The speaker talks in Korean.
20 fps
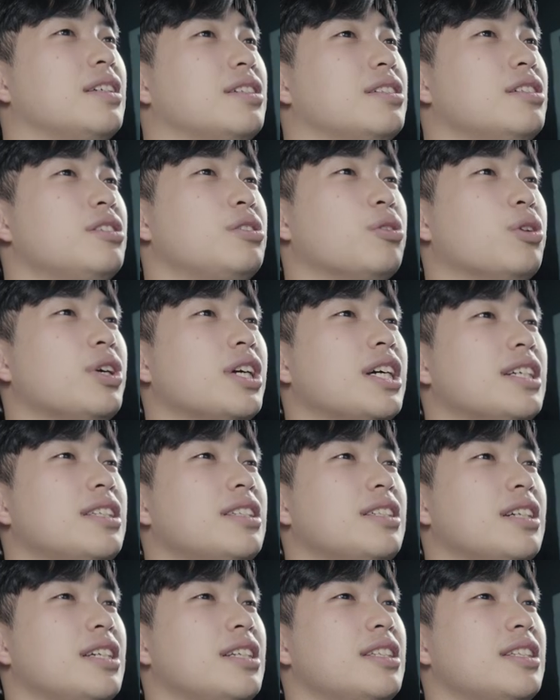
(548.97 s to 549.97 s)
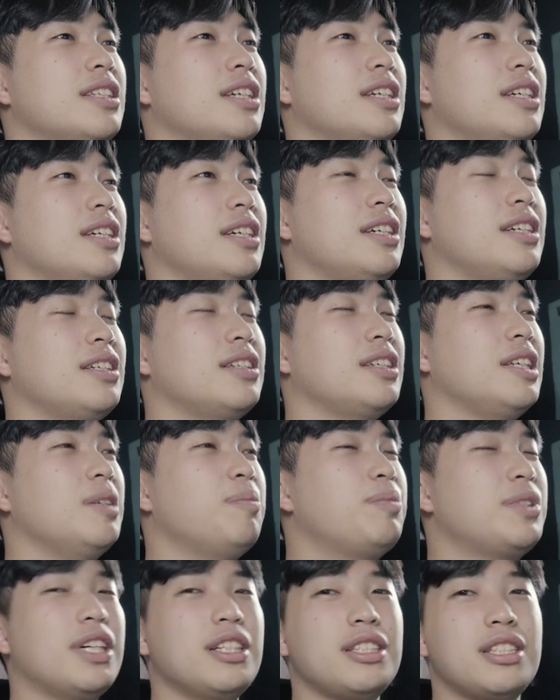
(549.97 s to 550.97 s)
그래서 여기까지가 이제
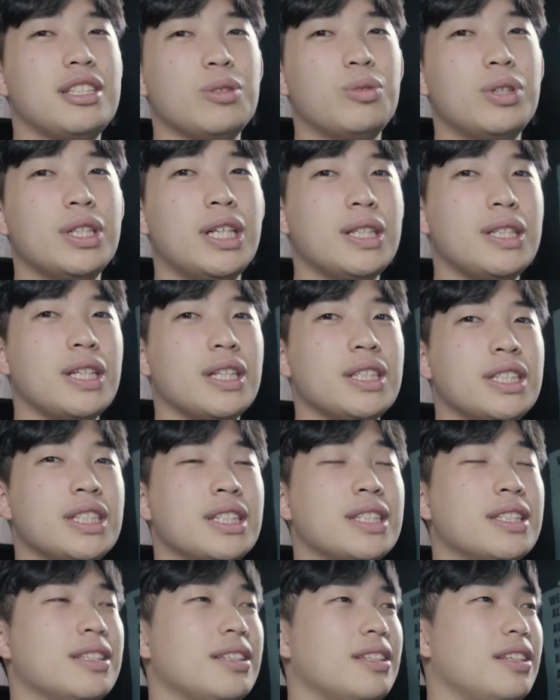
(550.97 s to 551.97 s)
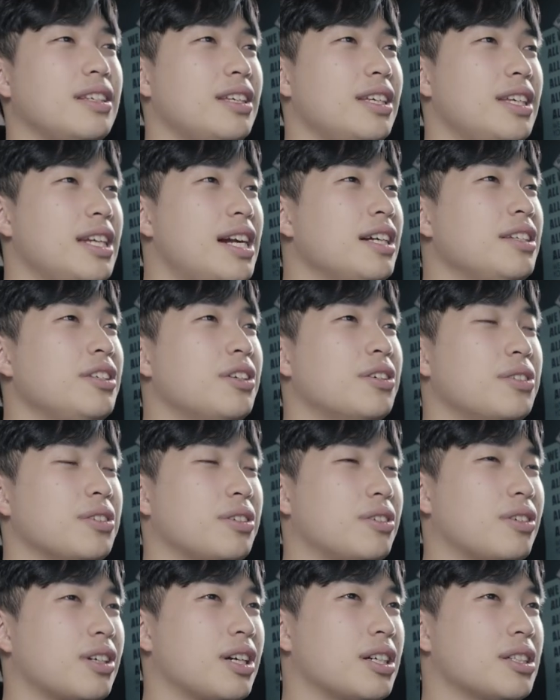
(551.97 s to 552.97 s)
입사 지원할 때는
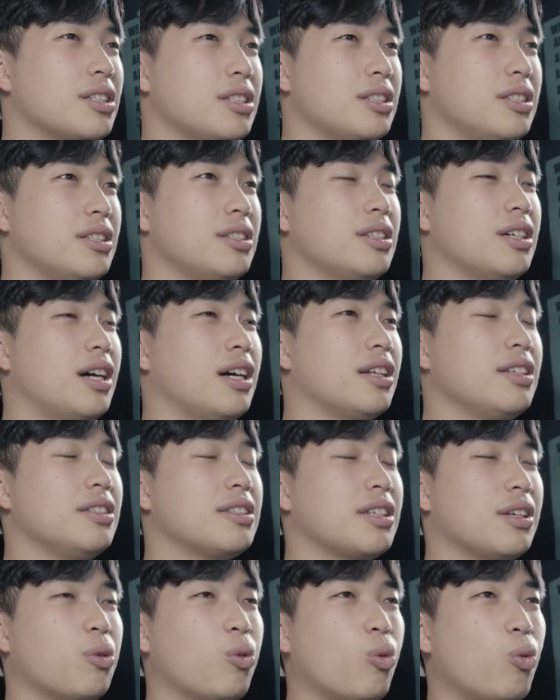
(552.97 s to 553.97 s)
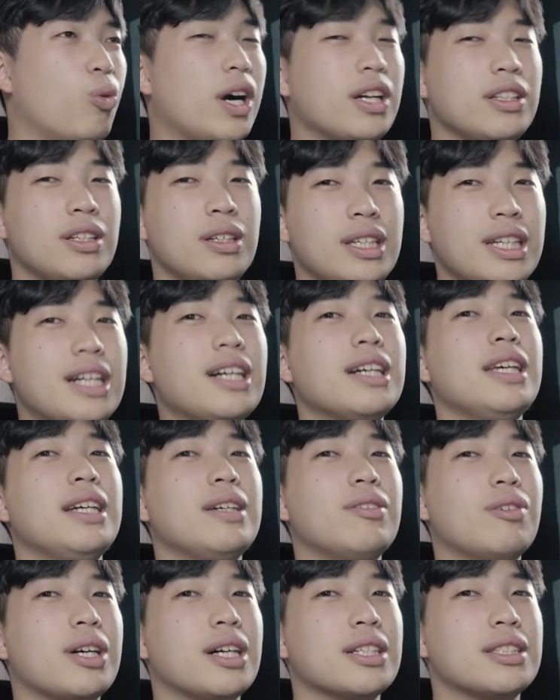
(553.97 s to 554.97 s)
1학년 것까지 아니 이제 5학년 1학기
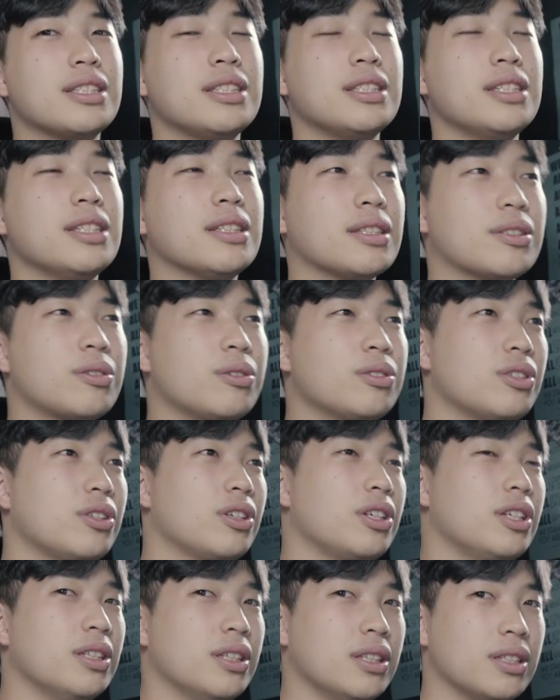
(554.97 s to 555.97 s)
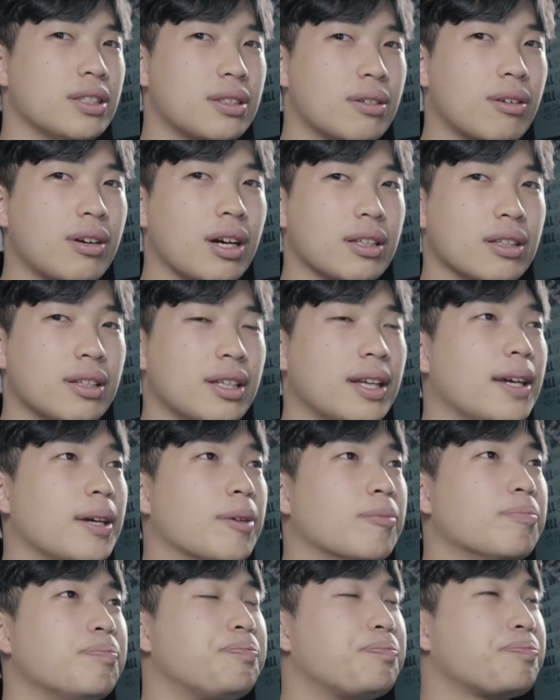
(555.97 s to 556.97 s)
것까지 이제 성적이
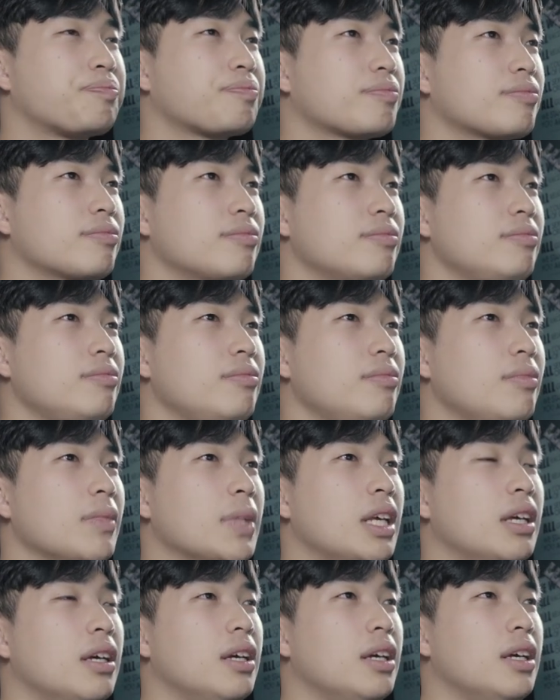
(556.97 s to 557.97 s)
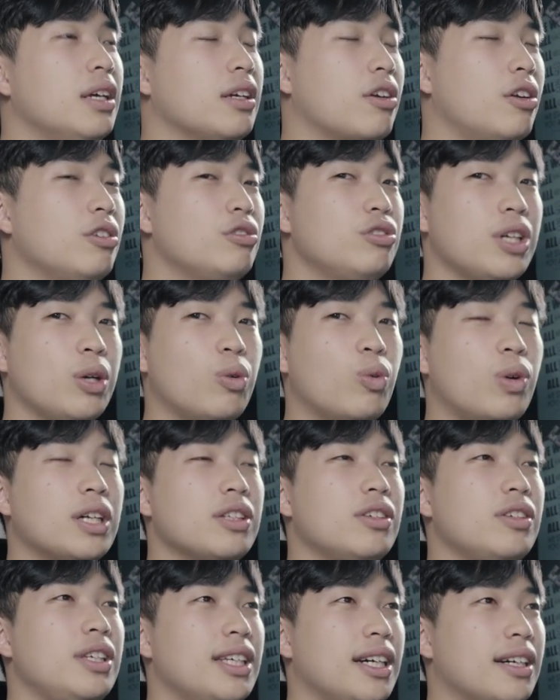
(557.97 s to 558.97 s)
들어가는데 결국에
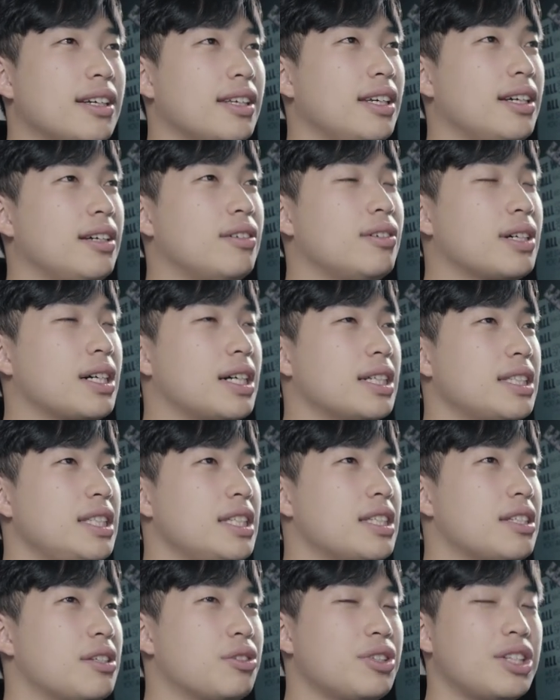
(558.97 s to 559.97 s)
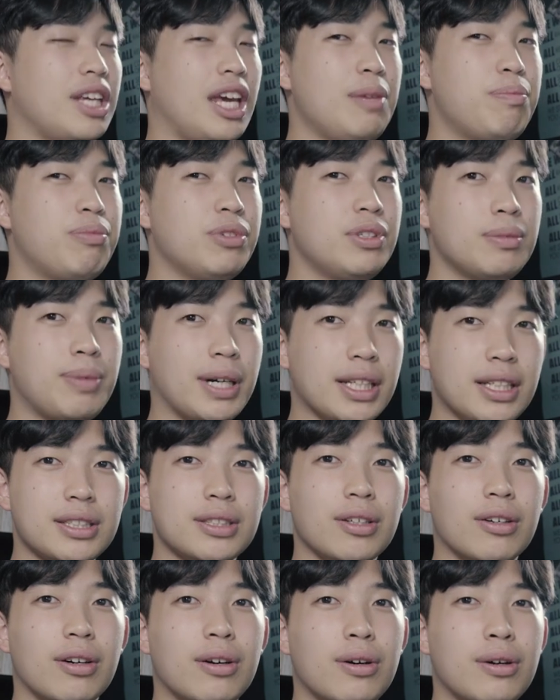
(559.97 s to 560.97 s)
5학년 2학기 것까지 이제 저는 A프를
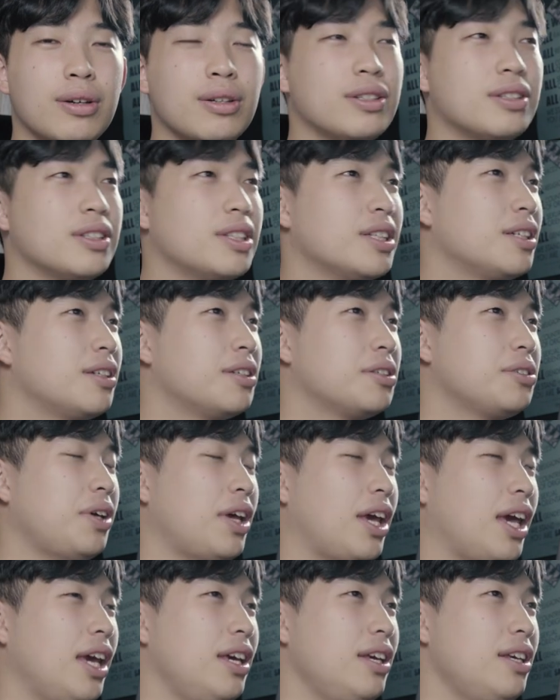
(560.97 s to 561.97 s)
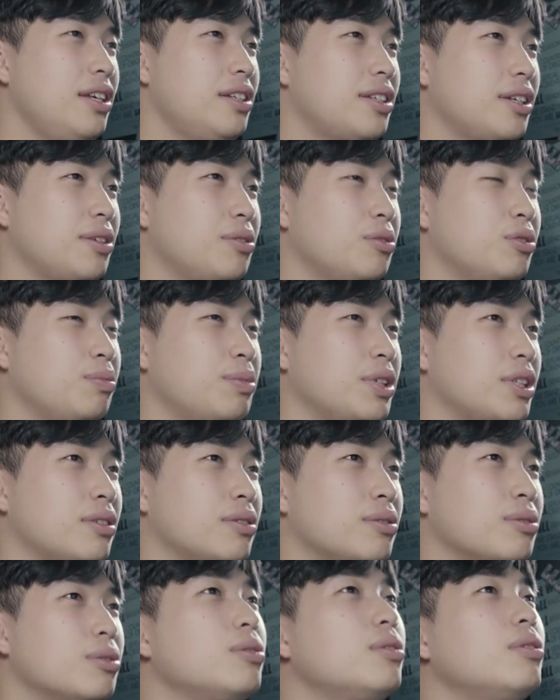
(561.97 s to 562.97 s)
받았어요. 그래서 A0
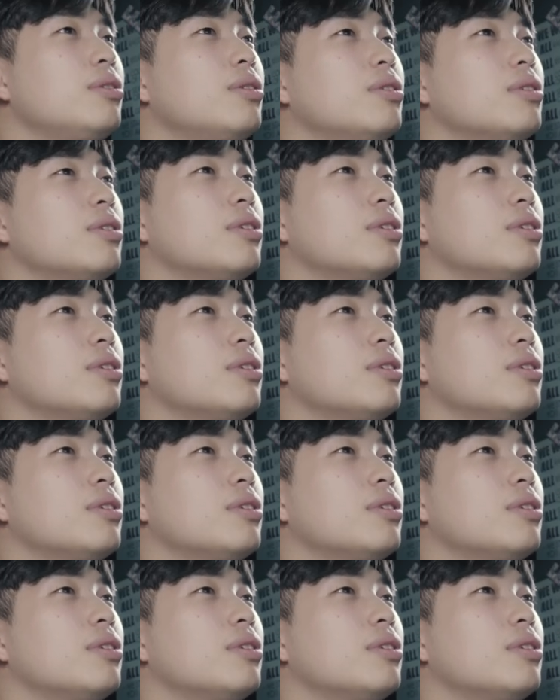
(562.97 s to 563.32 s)
밑으로